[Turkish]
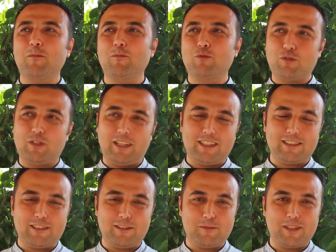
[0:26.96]
burada
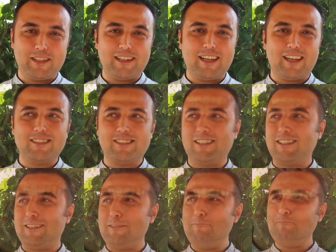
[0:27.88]
yaşamayı tercih
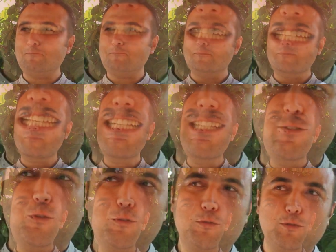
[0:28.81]
ettim.
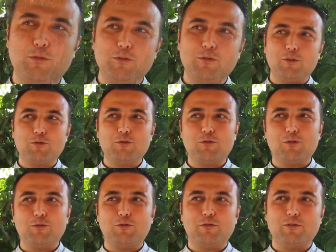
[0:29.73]
İlkokul,
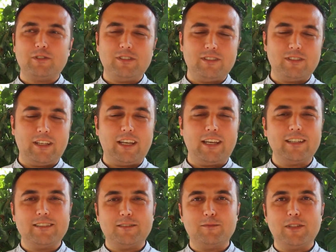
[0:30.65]
ortaokul, lise
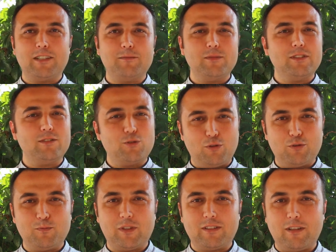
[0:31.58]
eğitimlerimi
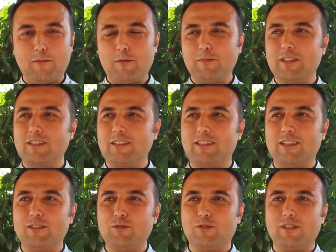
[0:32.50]
Çorum'da
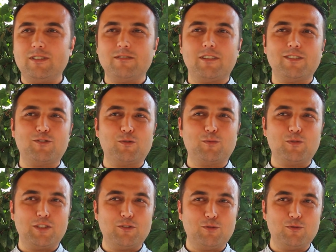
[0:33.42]
tamamladıktan sonra Sivas
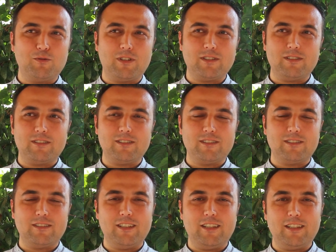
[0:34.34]
Cumhuriyet
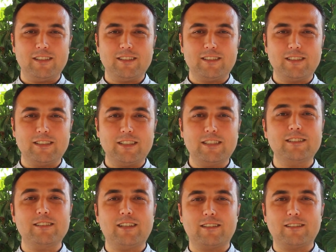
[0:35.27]
Üniversitesi'nde e,
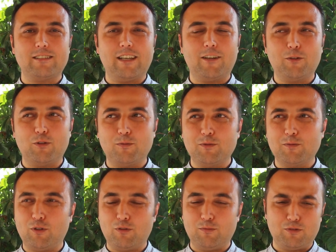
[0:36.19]
İktisat
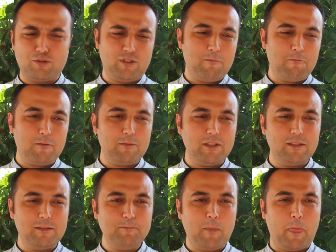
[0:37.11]
Ekonomi bölümünü
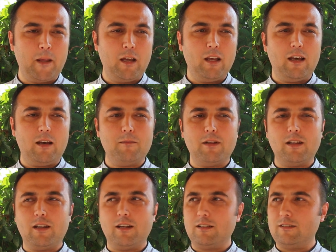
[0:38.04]
tamamladım.
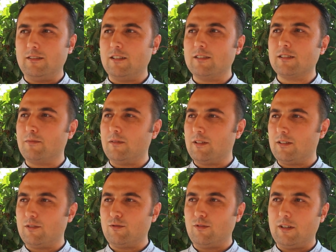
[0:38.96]
Hemen ardından
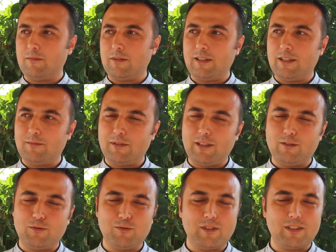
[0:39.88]
Isparta Süleyman Demirel
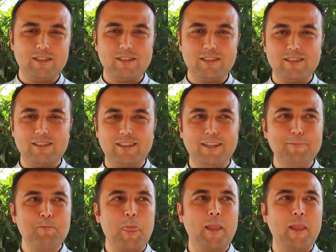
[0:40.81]
Üniversitesi'nde